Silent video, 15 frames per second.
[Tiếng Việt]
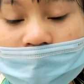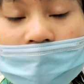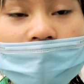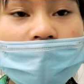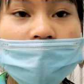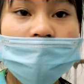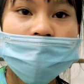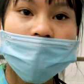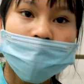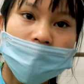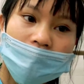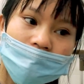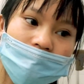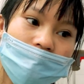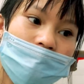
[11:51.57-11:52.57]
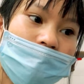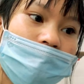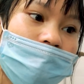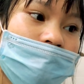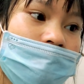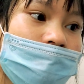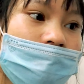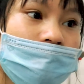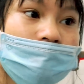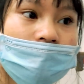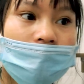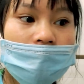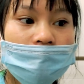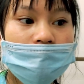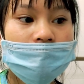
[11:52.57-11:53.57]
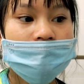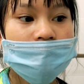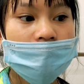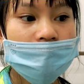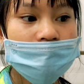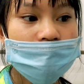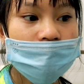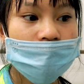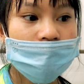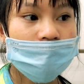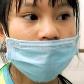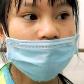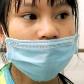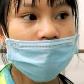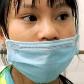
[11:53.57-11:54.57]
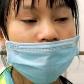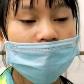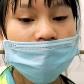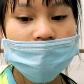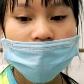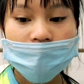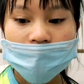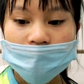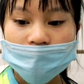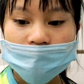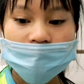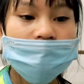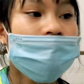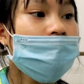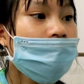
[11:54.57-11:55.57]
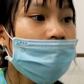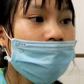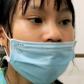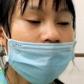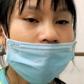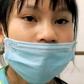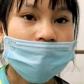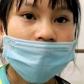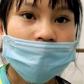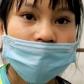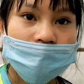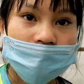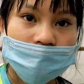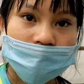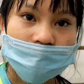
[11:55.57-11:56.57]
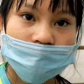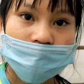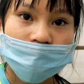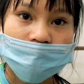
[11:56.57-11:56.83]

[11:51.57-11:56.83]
cháu ở với ba nội 2-3 tháng rồi cháu đi về nhà chồng.